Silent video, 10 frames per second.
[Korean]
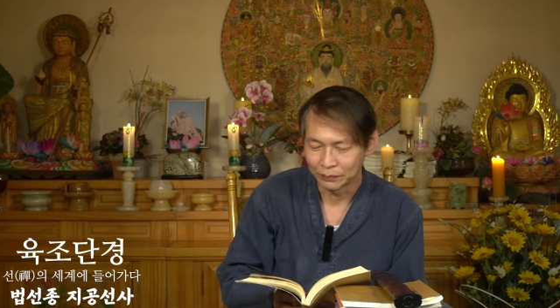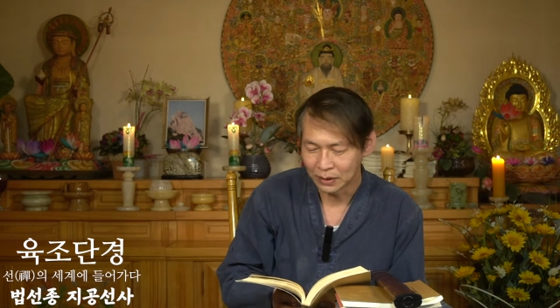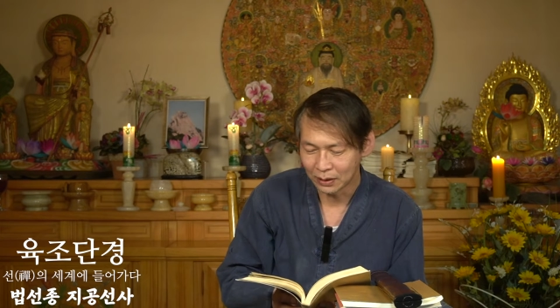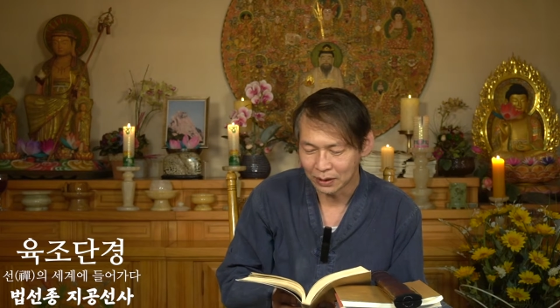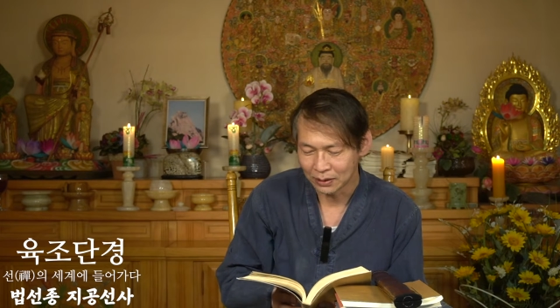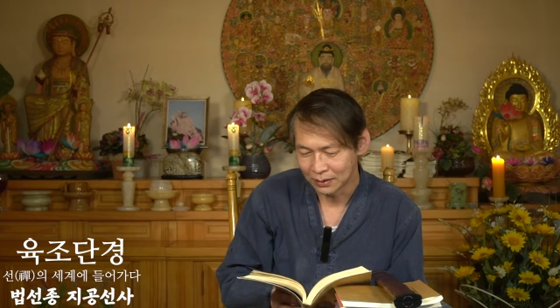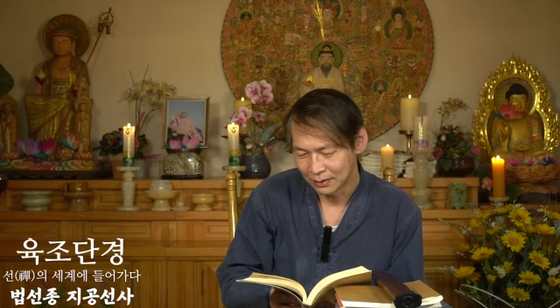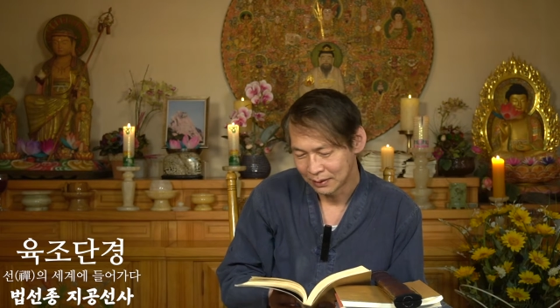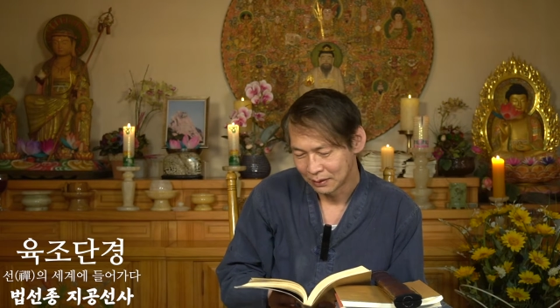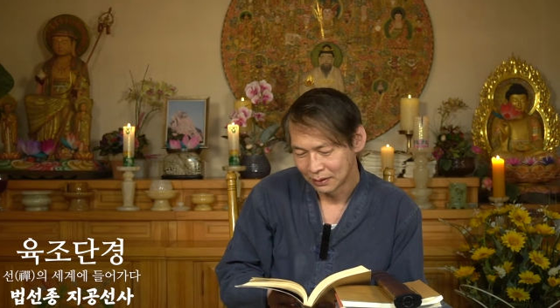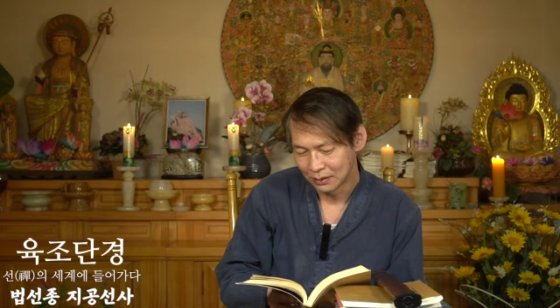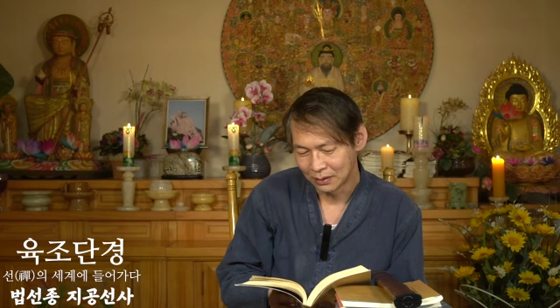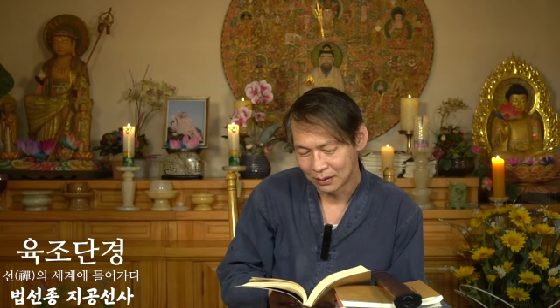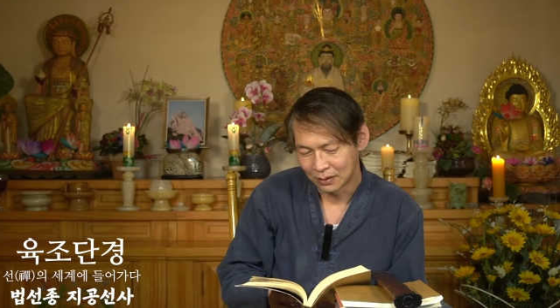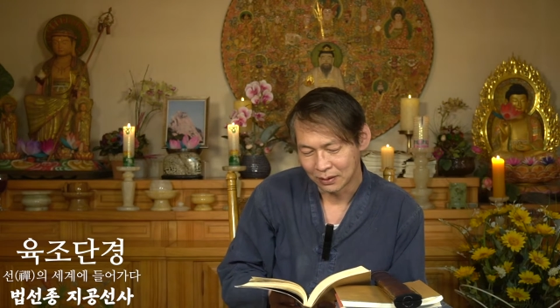그래서
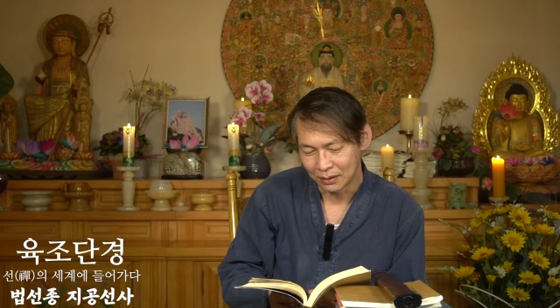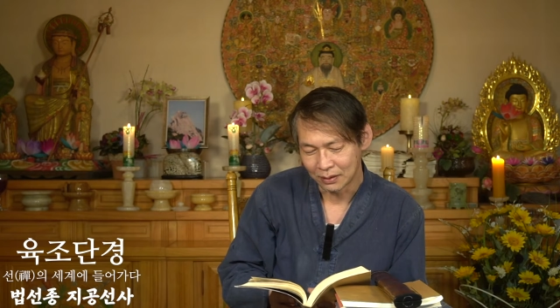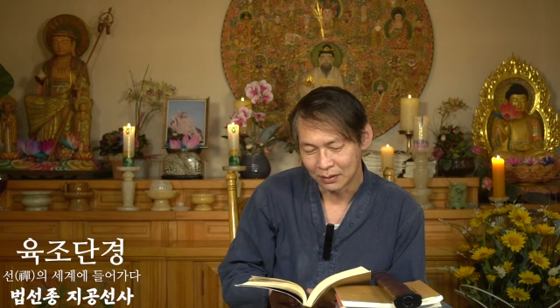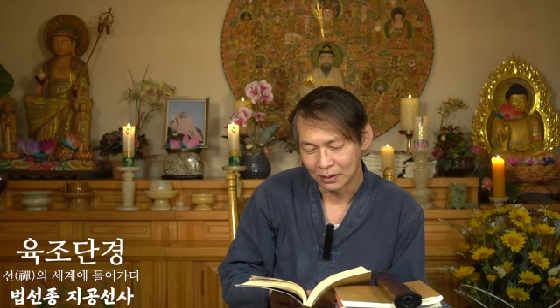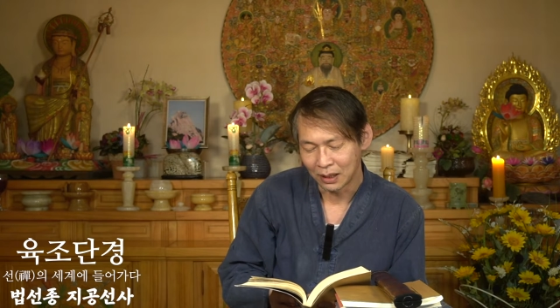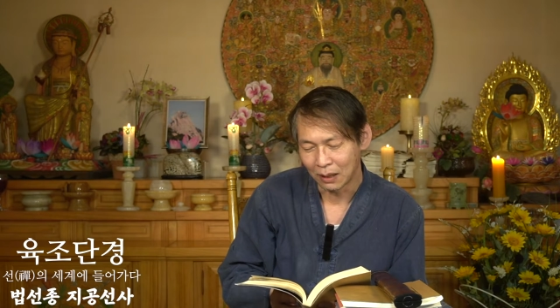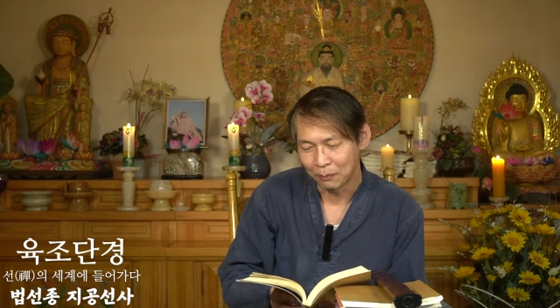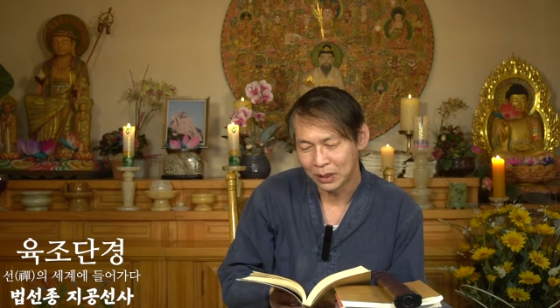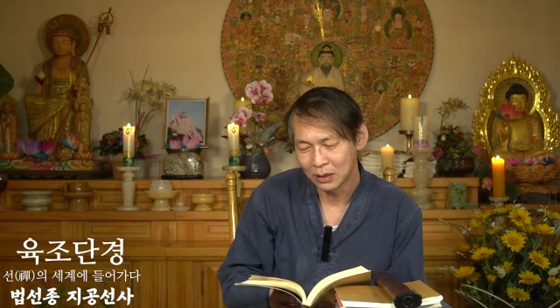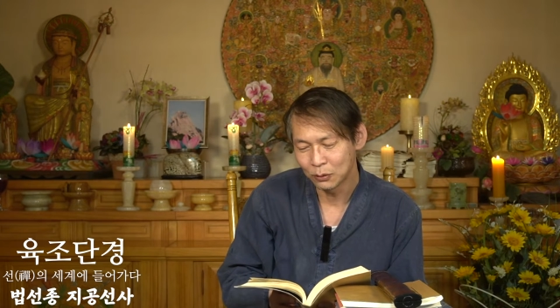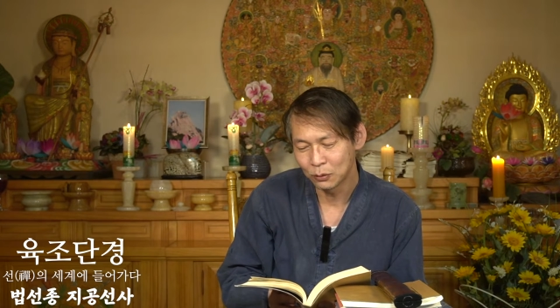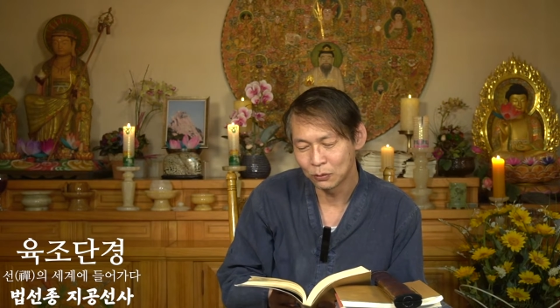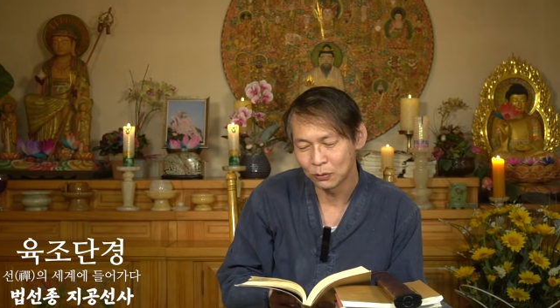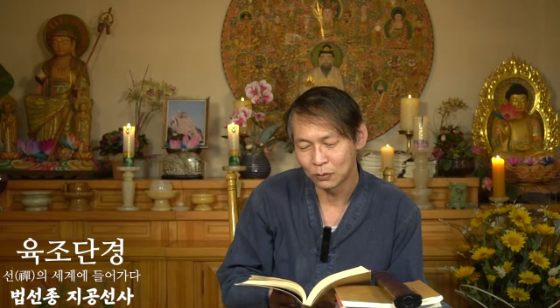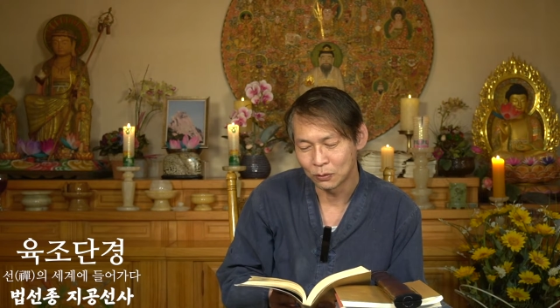어, 이게
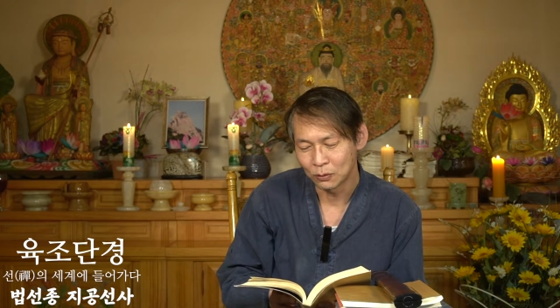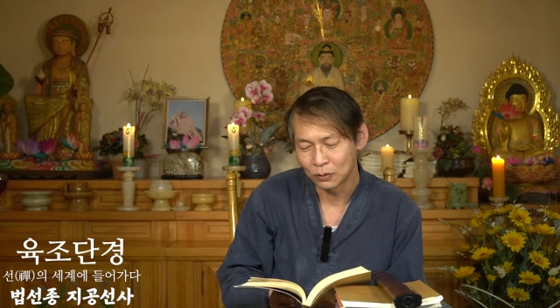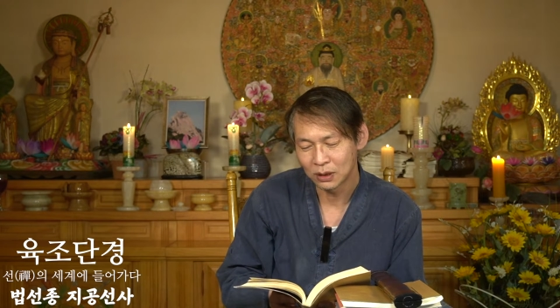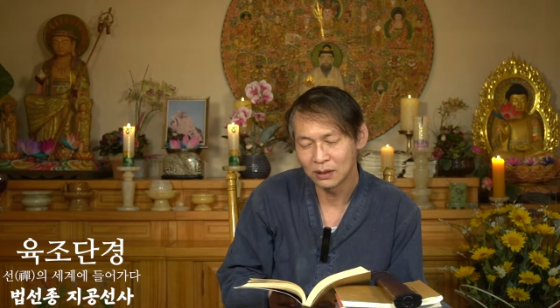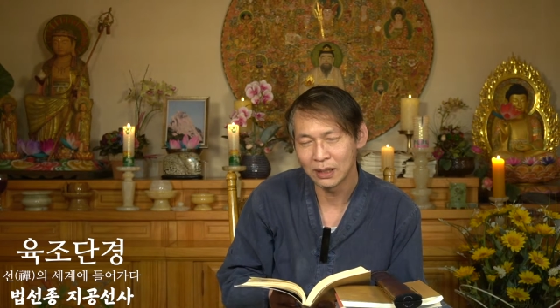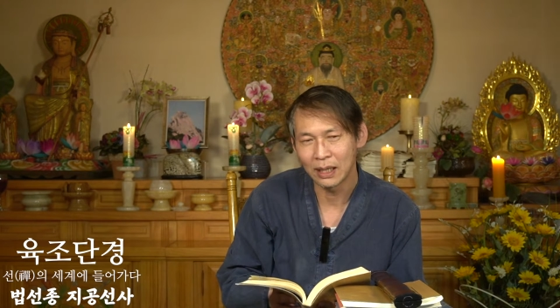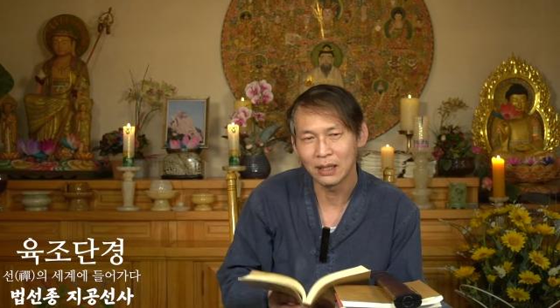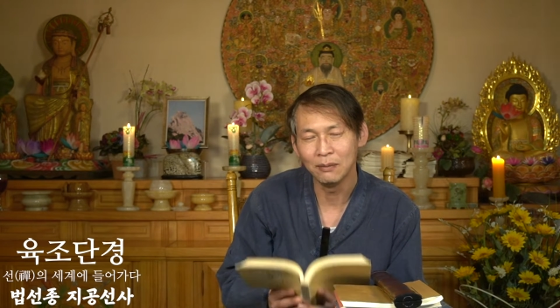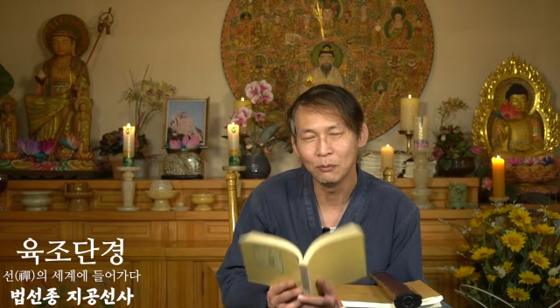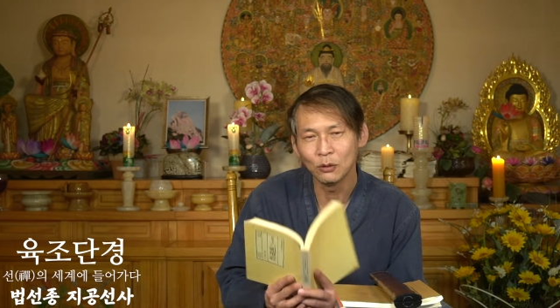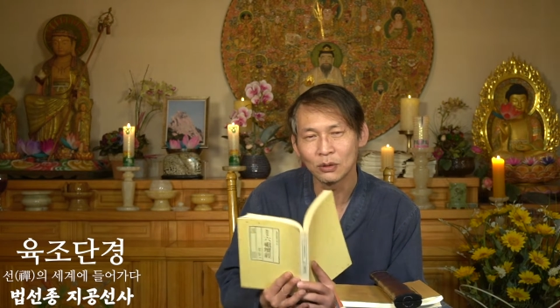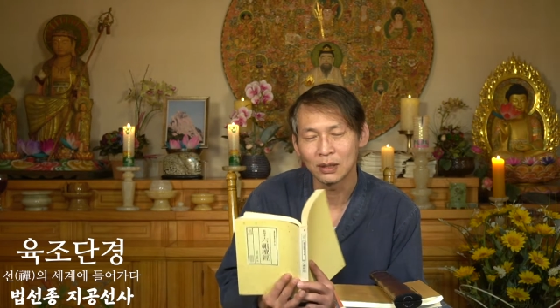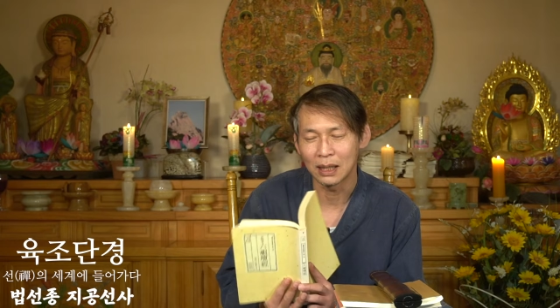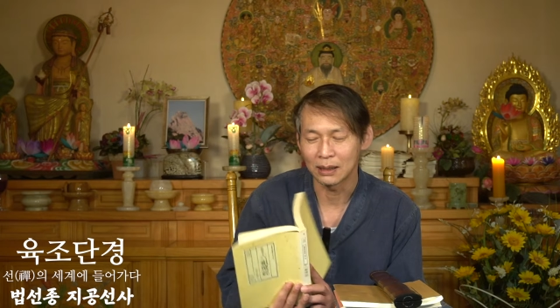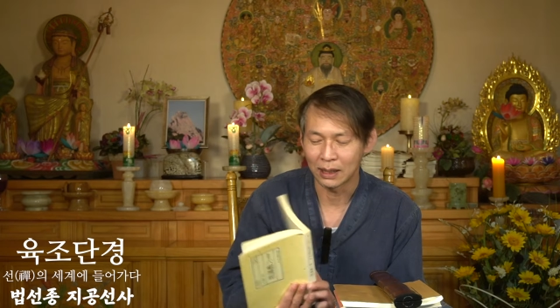필수 선의
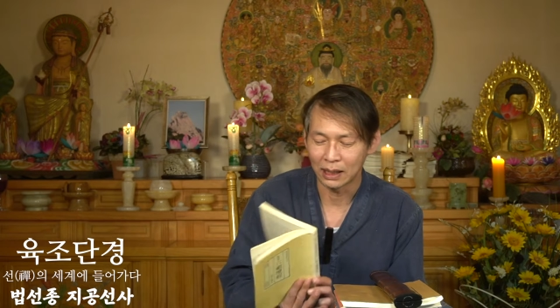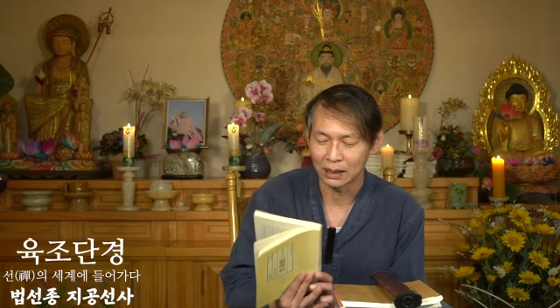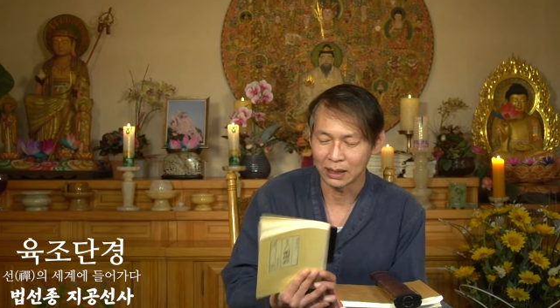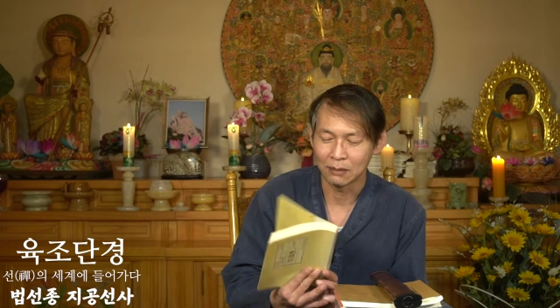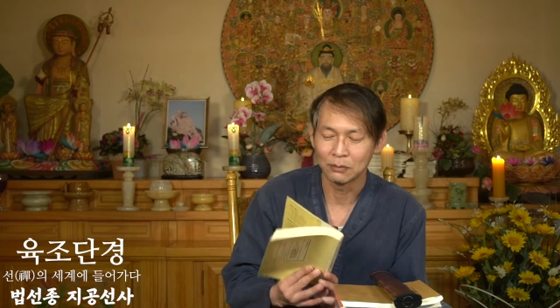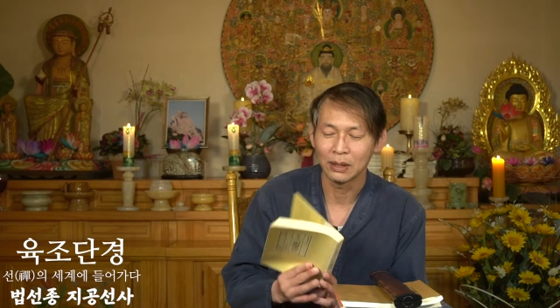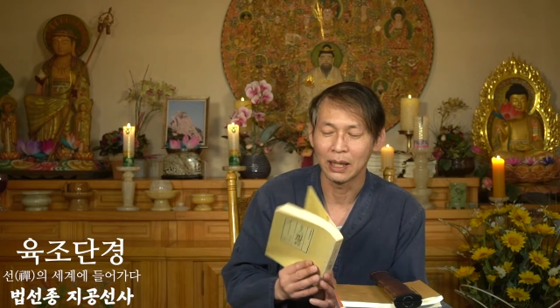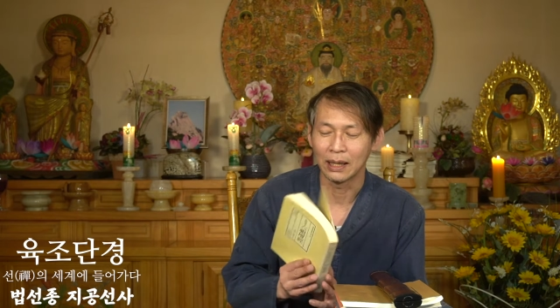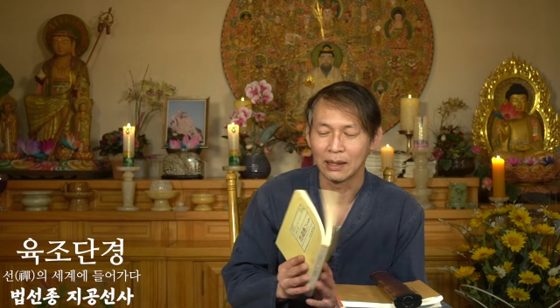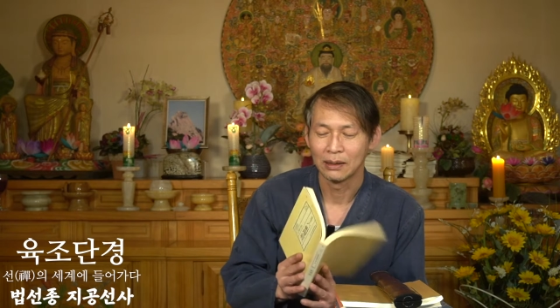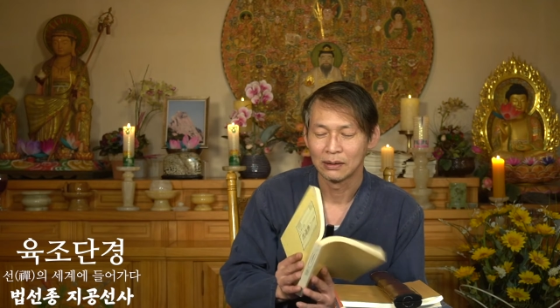입문서가 되기 때문에